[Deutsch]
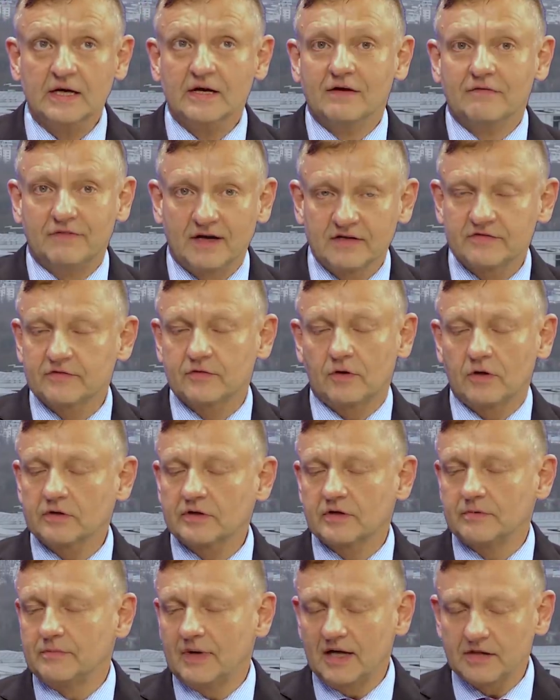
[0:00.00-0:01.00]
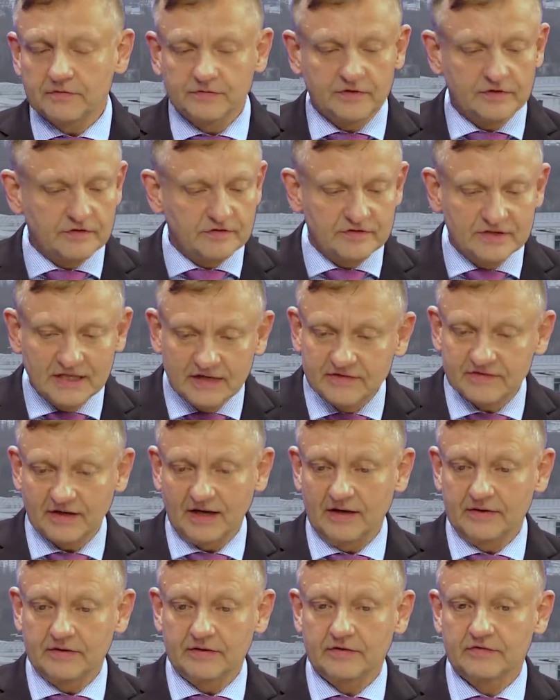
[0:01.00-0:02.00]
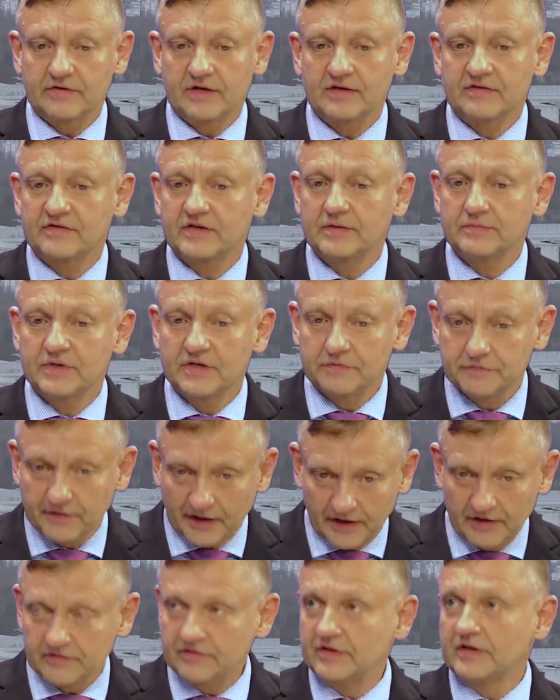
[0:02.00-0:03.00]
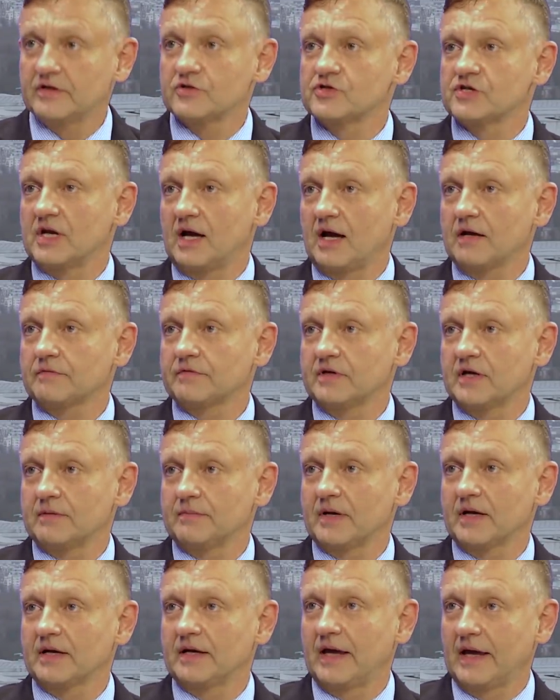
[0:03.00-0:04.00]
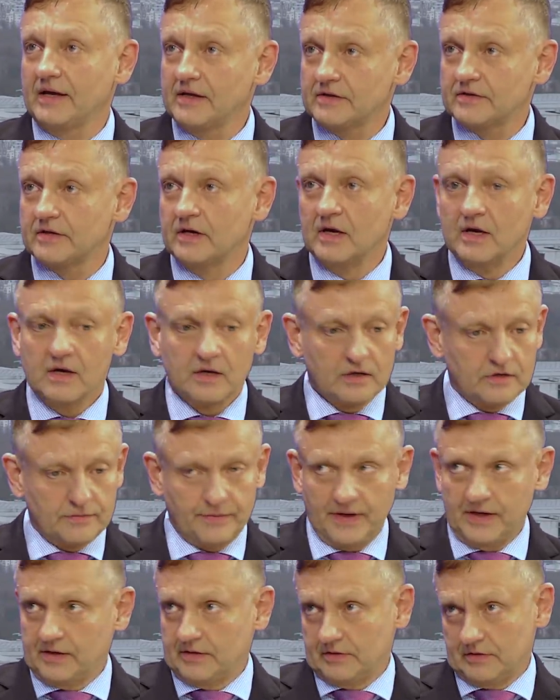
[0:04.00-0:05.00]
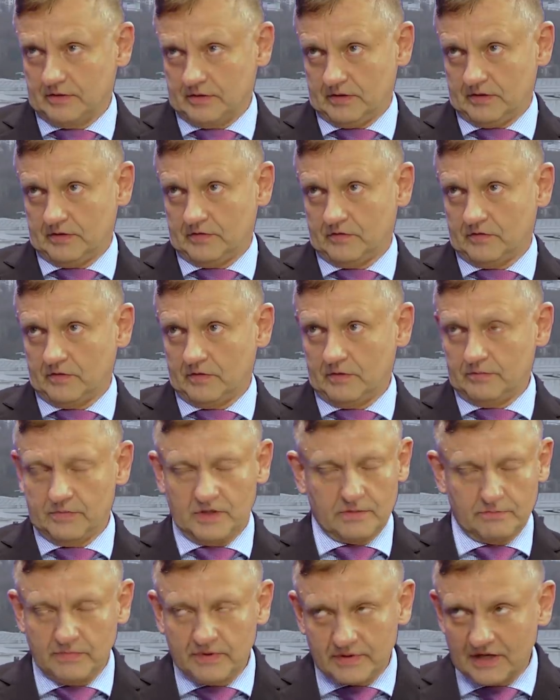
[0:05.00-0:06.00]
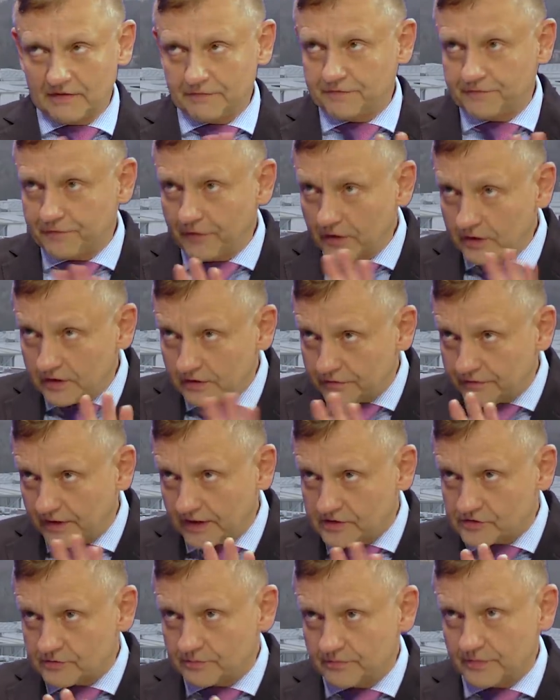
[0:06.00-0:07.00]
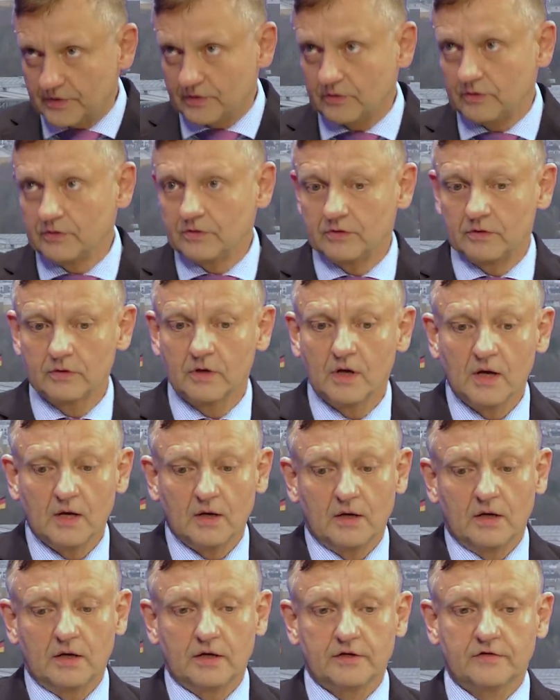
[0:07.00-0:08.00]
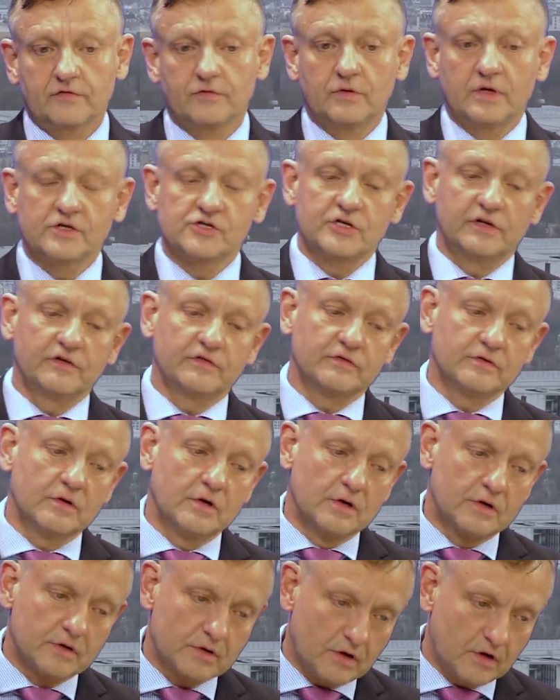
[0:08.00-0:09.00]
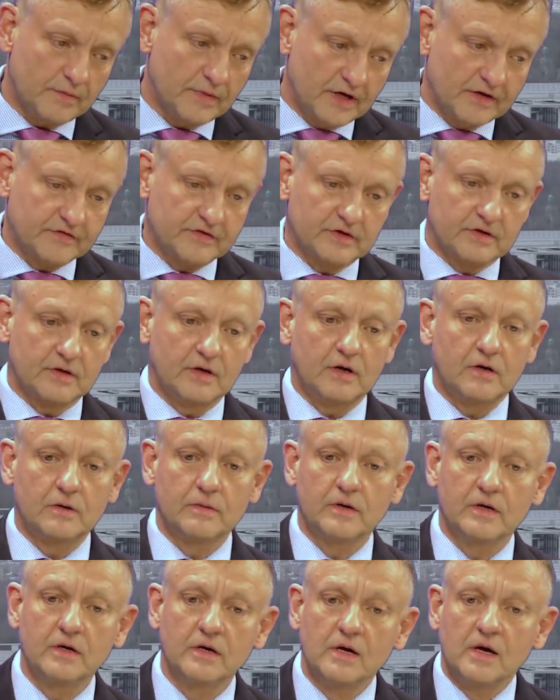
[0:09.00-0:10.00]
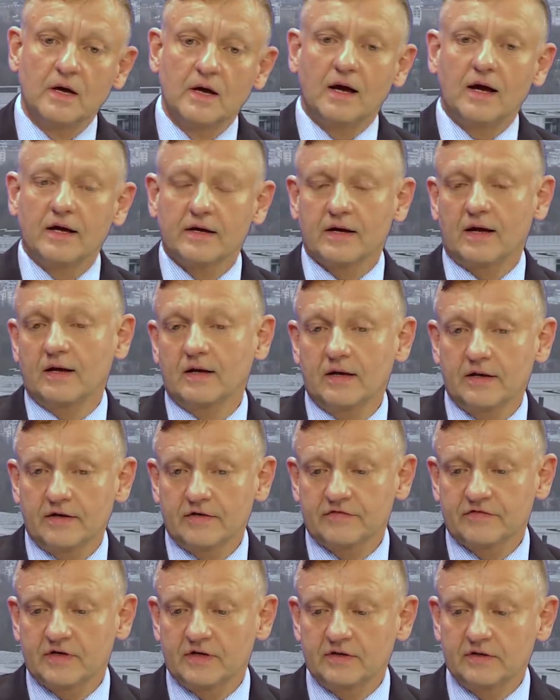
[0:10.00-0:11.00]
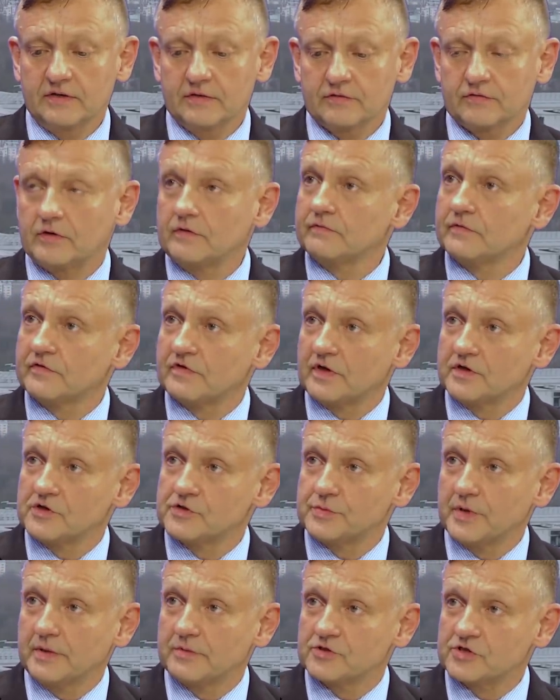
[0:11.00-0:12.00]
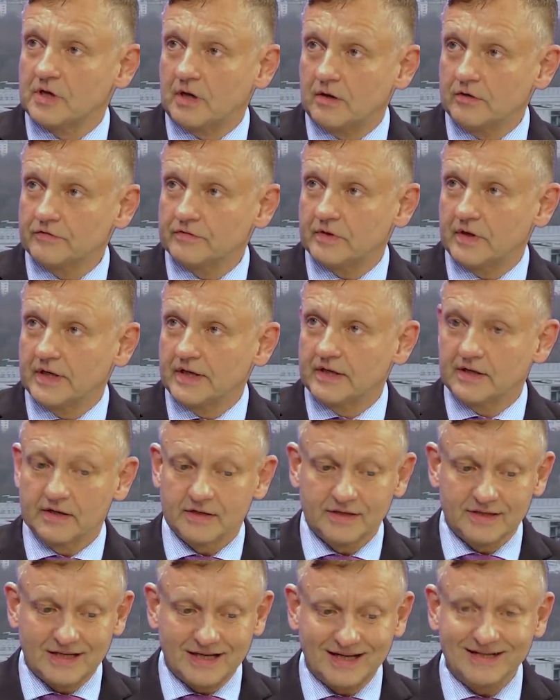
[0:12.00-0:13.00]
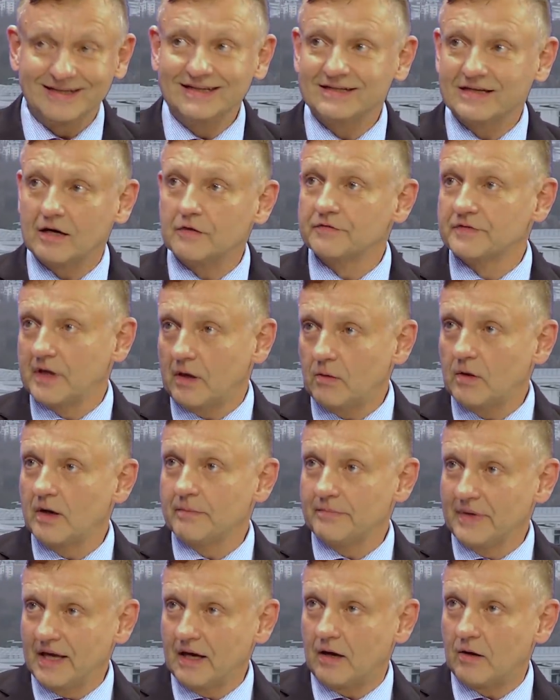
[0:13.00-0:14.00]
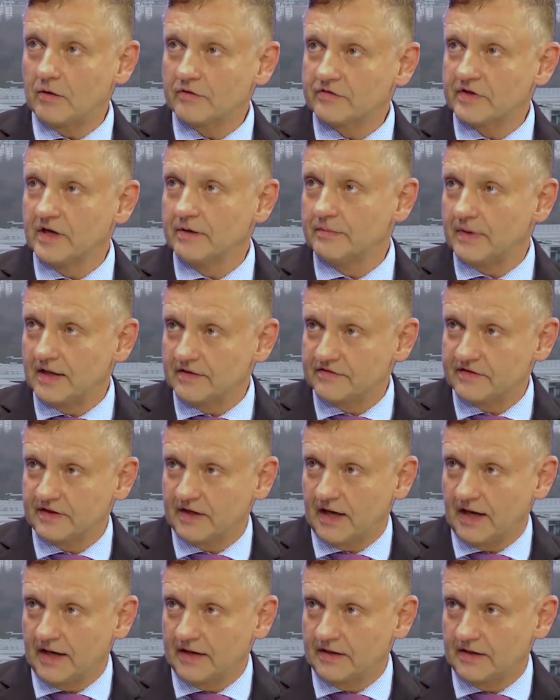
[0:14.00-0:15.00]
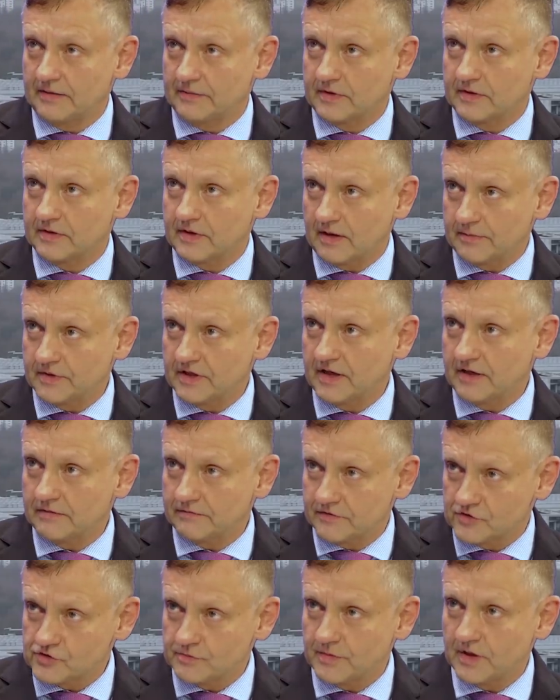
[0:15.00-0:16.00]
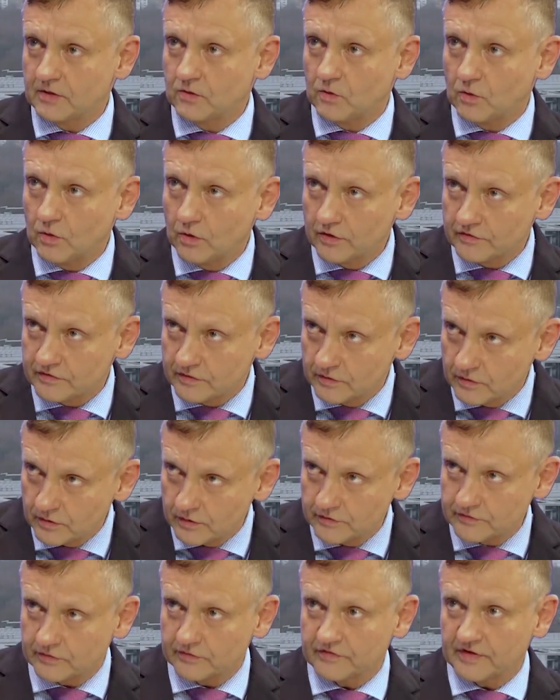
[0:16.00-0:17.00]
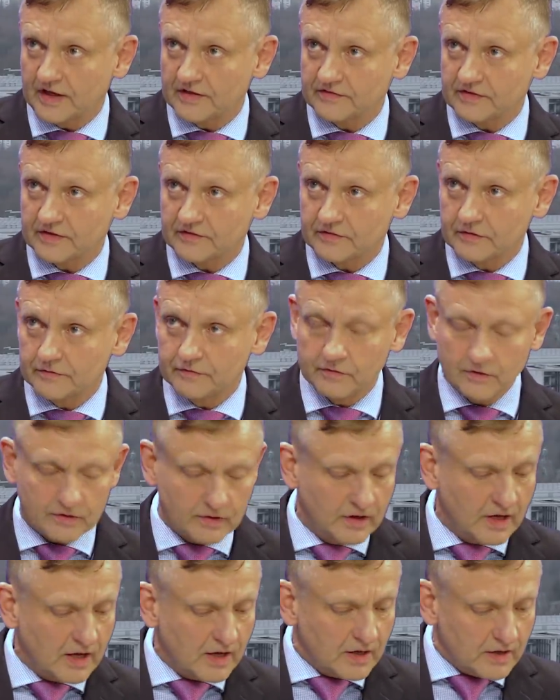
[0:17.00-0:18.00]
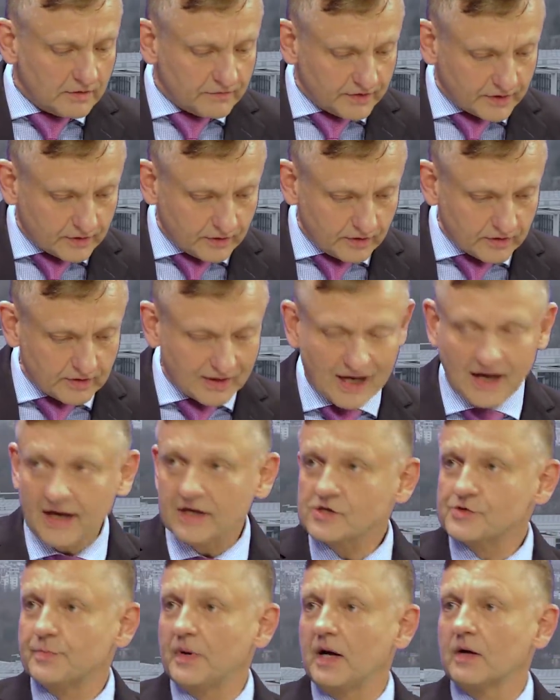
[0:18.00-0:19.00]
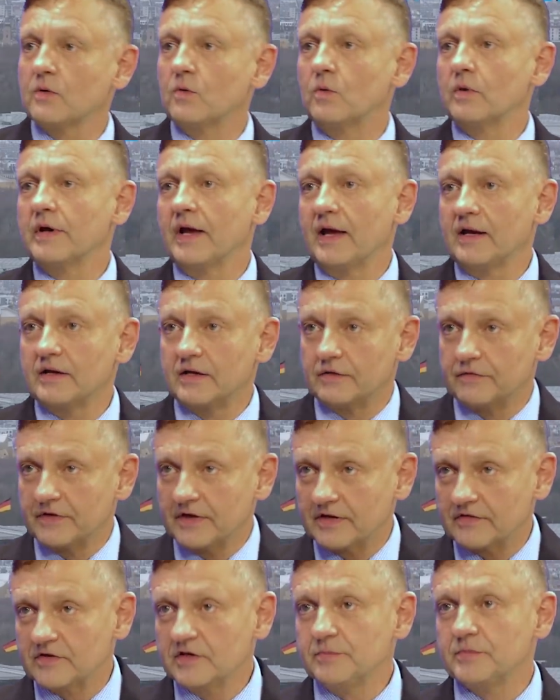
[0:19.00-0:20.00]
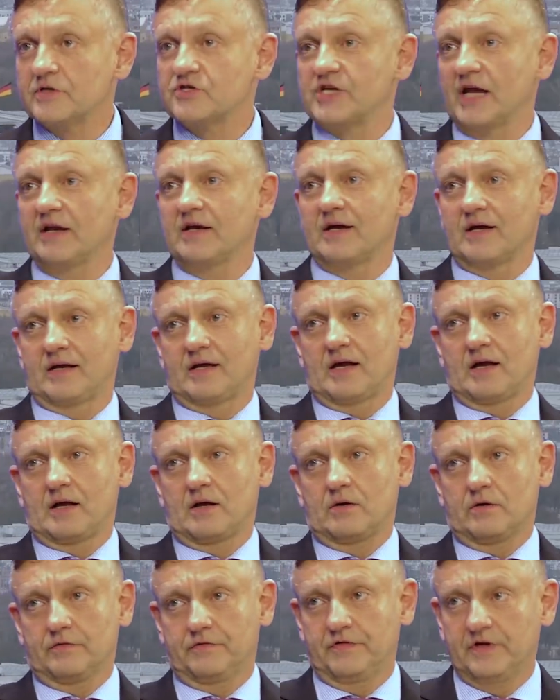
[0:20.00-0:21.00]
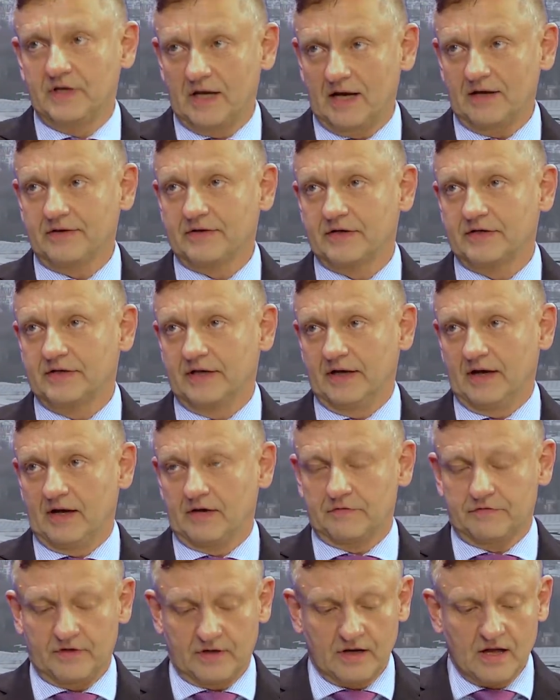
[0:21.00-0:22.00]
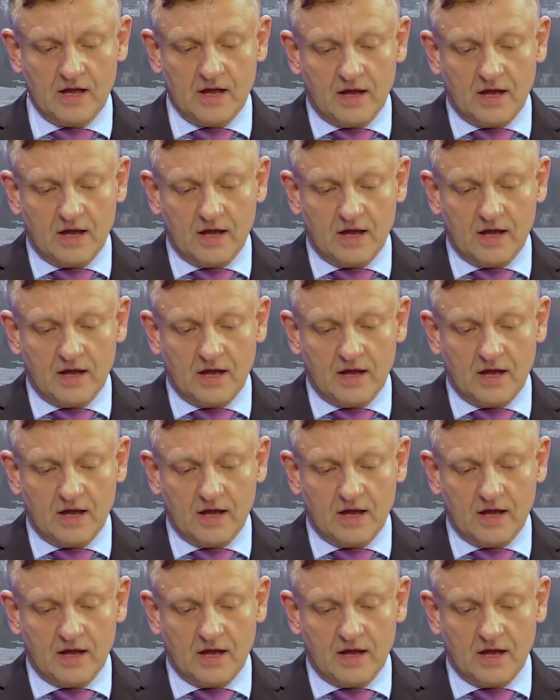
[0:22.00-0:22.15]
Was dort gemacht wird, ist nichts anderes, als dem gefräßigen Staat wieder mal Geldquellen äh, äh, mit, mit einer völlig falschen Begründung äh, zu erschließen. Nochmals, ich glaube, an allererster Linie sollten wir uns an die schwäbische Hausfrau erinnern. Ich kann nicht auf Dauer mehr ausgeben, als ich einnehme. Damit hätten wir schon mal einen großen Lösungsansatz gefunden. Wir könnten einsparen ohne Ende. Ich will jetzt nicht mit Gendergaga und vielen anderen Dingen anfangen.